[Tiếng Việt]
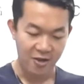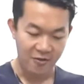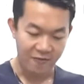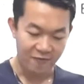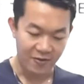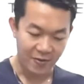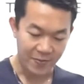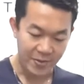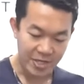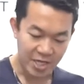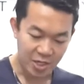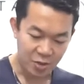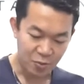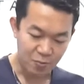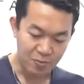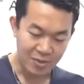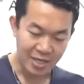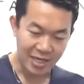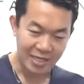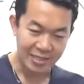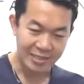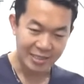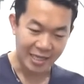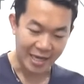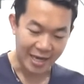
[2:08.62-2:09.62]
Và bây giờ chúng
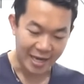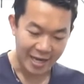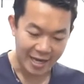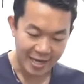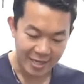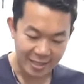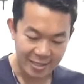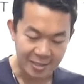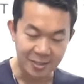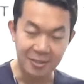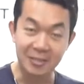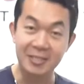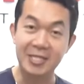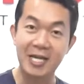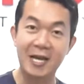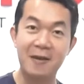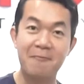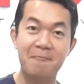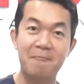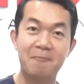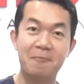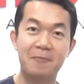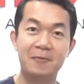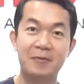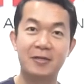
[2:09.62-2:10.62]
ta sẽ thử
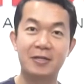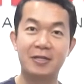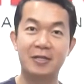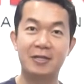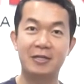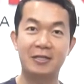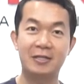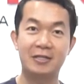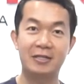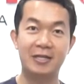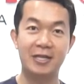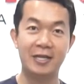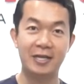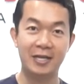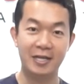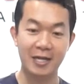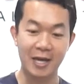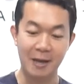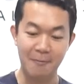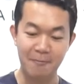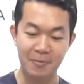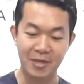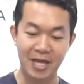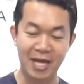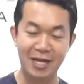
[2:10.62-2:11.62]
xem cái
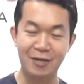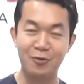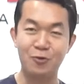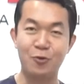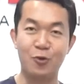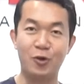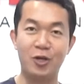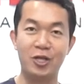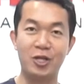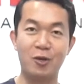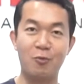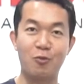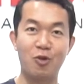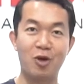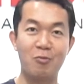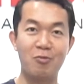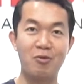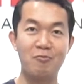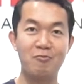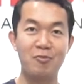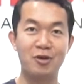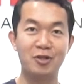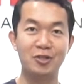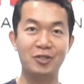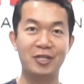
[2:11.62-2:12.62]
âm thanh của dòng loa
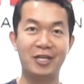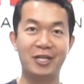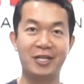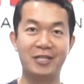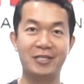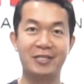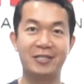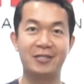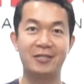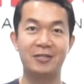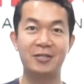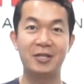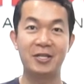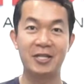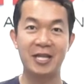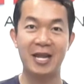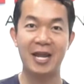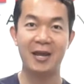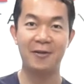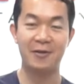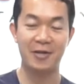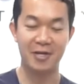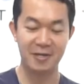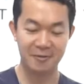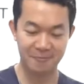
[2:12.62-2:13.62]
Boombox này như thế
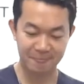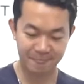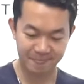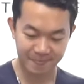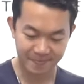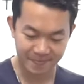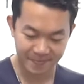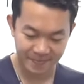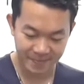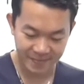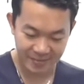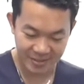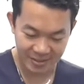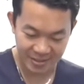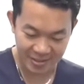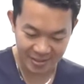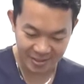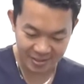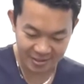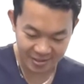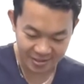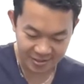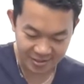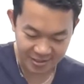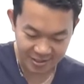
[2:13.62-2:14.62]
nào nhé.
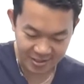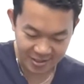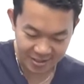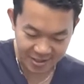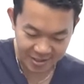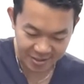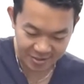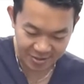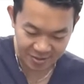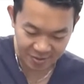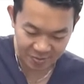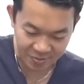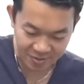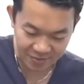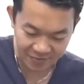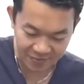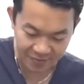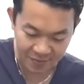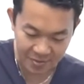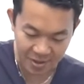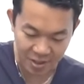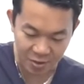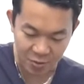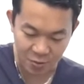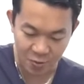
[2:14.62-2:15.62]
Chúng ta phải
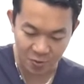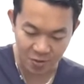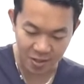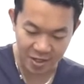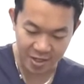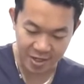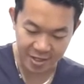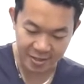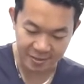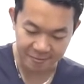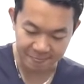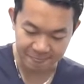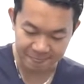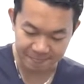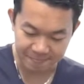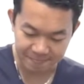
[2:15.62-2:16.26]
mở nguồn lên.